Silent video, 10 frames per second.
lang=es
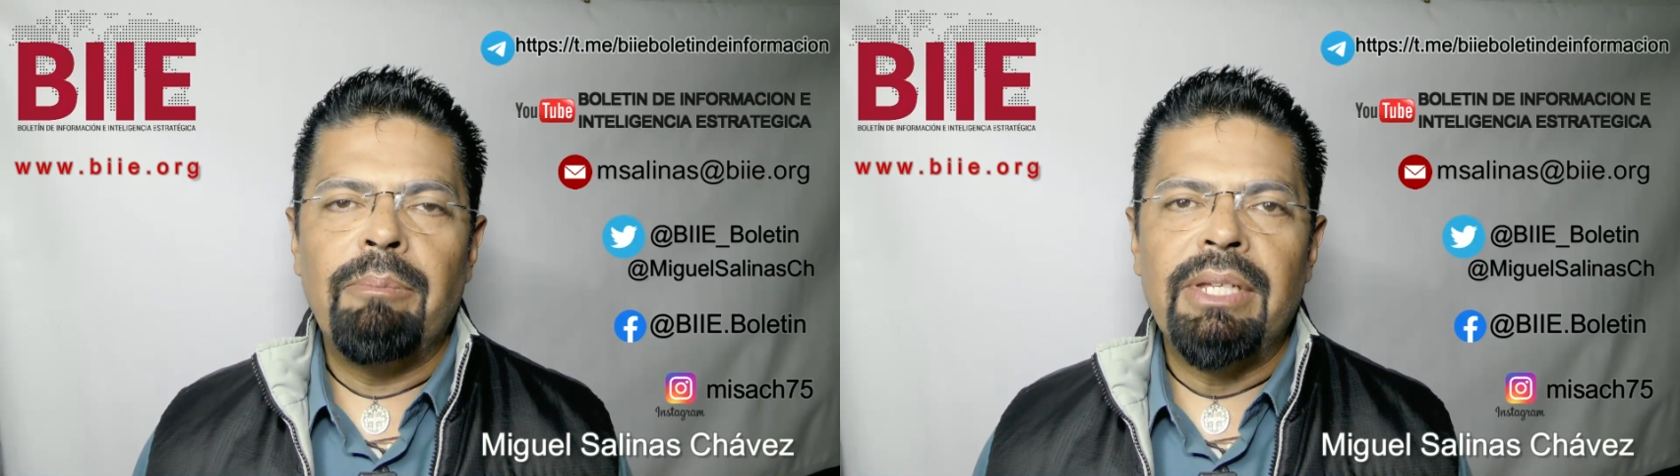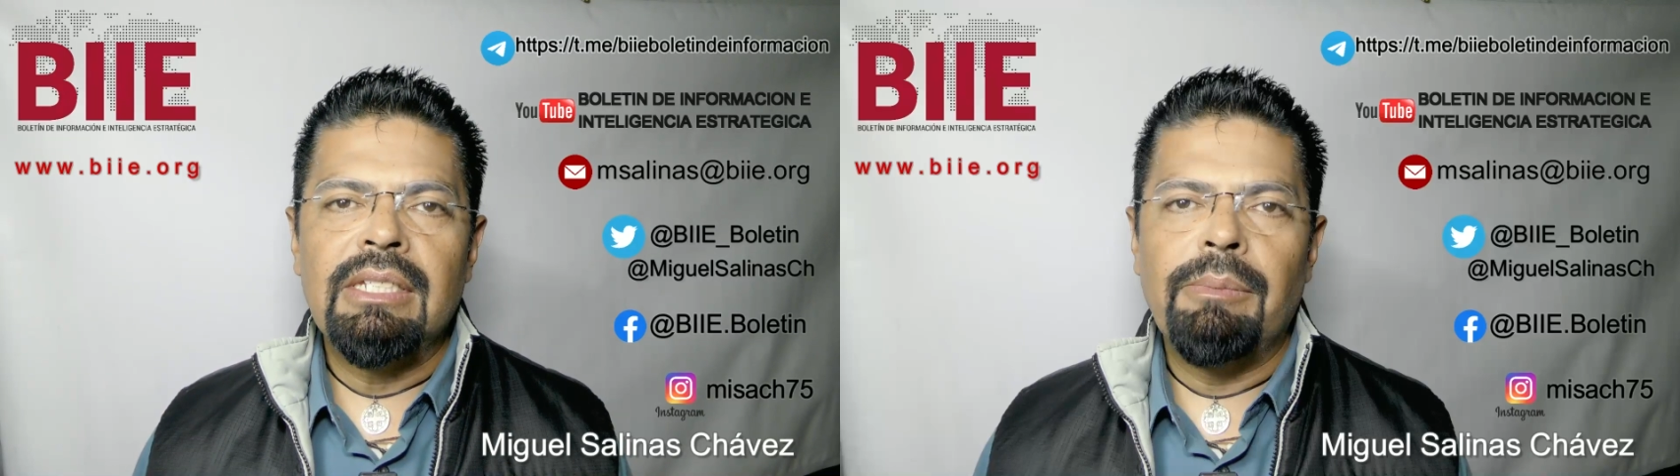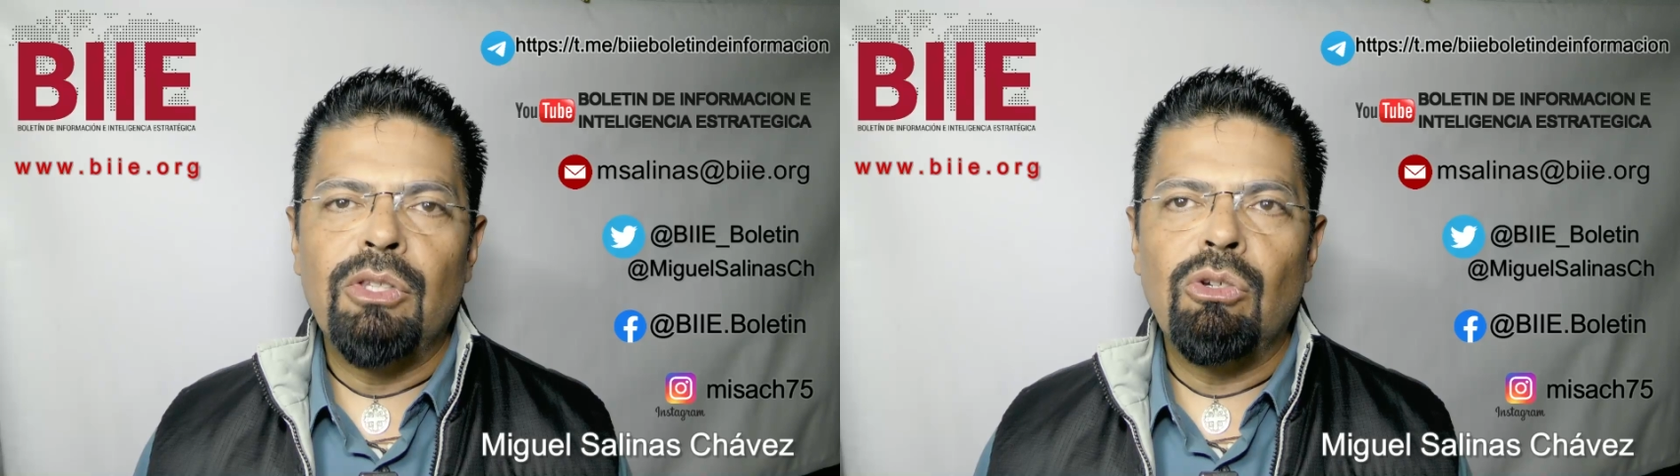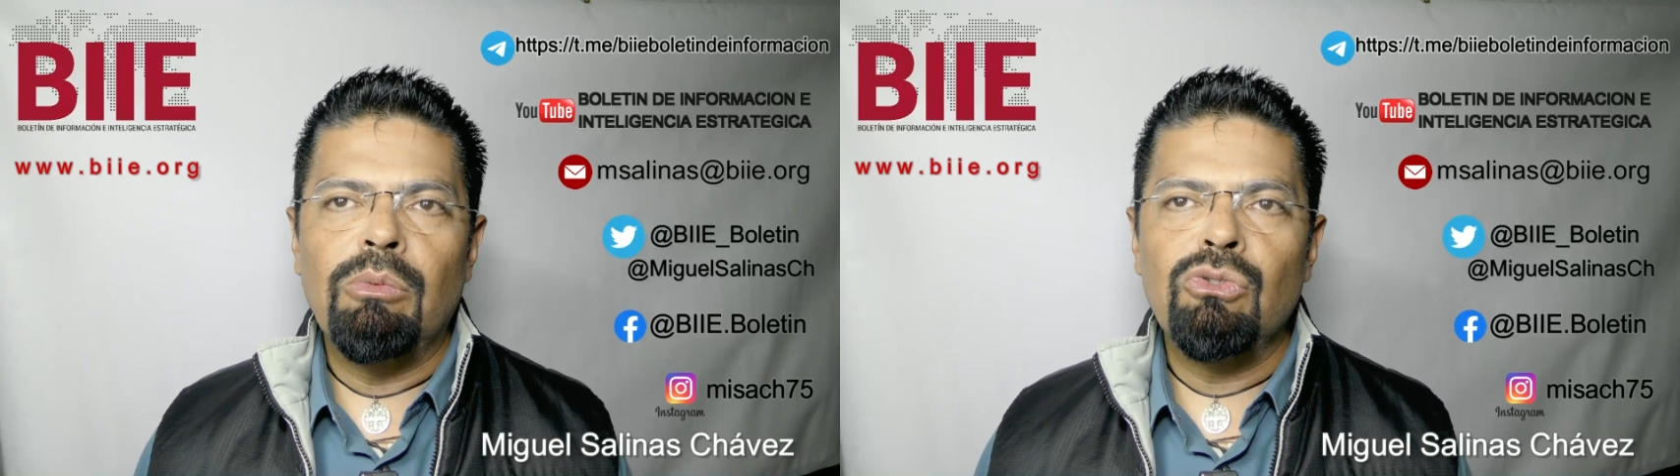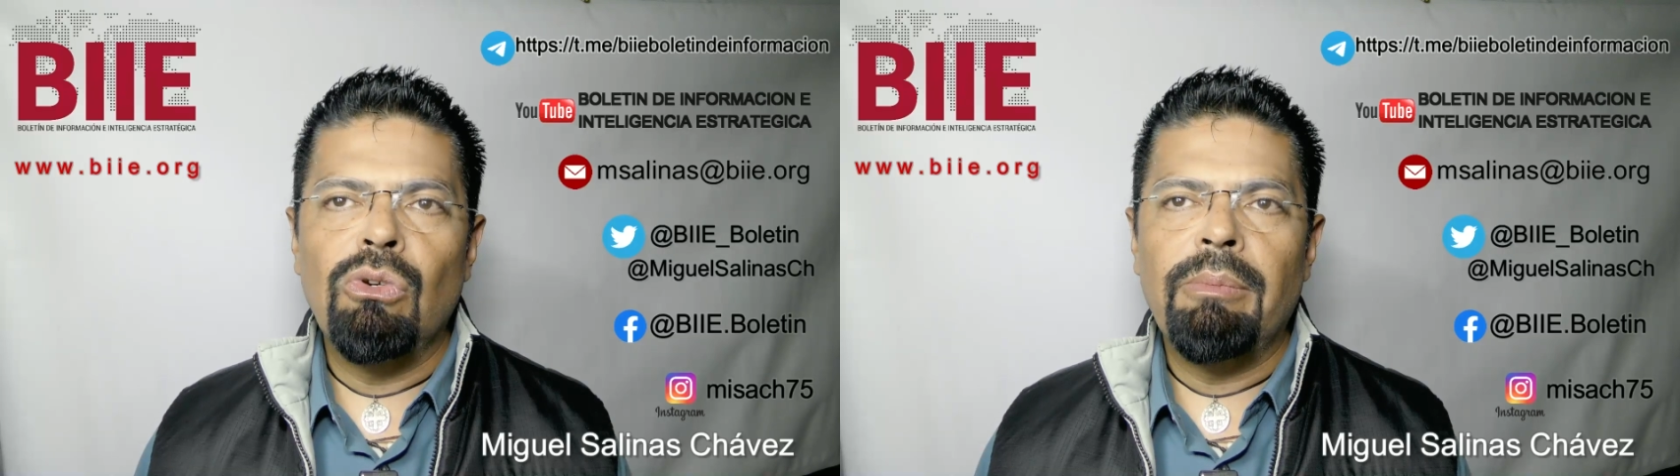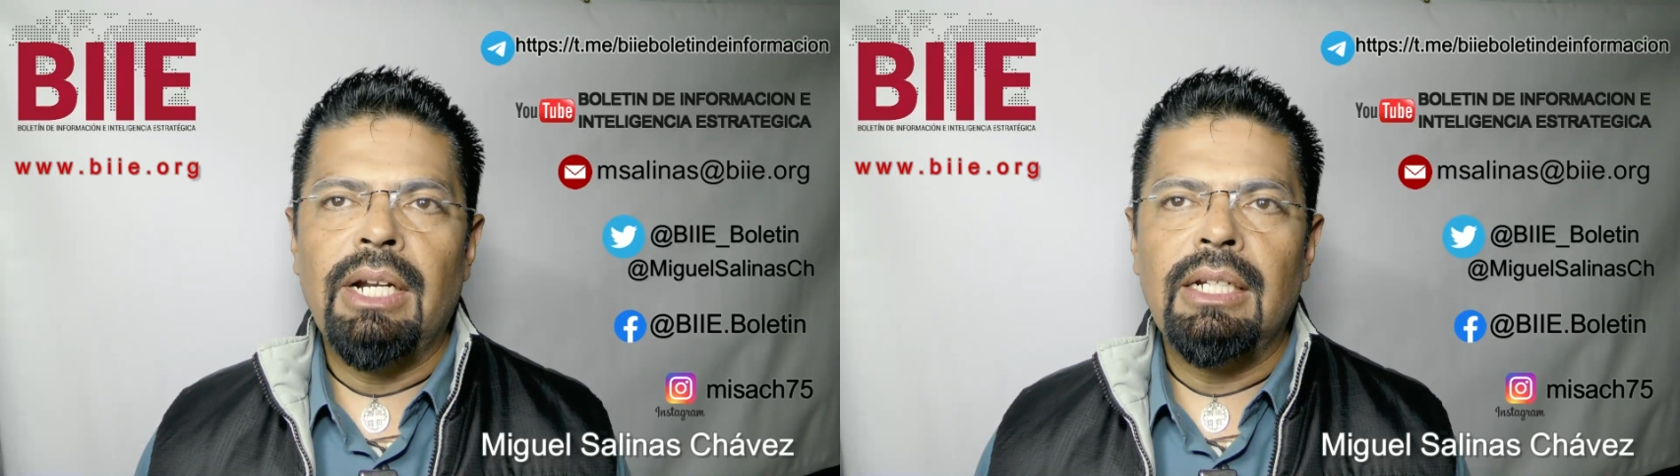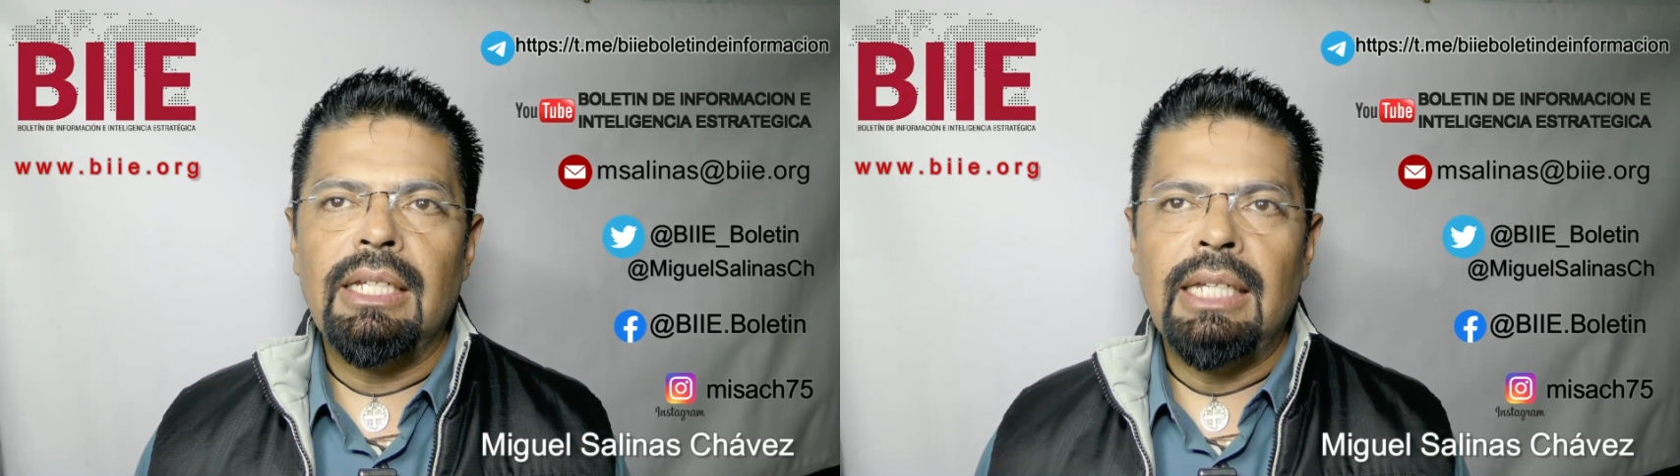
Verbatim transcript: pensamiento musulmán